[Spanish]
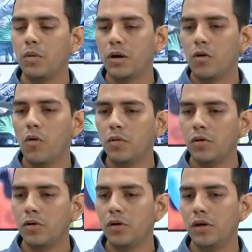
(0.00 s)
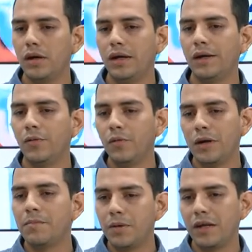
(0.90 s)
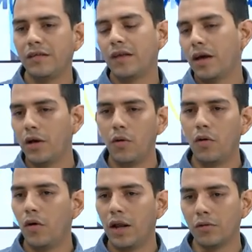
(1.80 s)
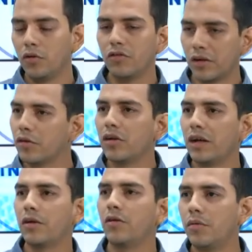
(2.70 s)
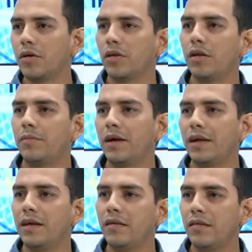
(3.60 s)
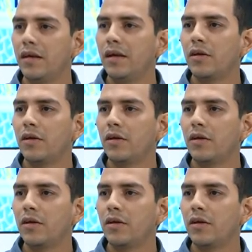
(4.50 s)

¿Cómo eh, una empresa o algunos sectores económicos del país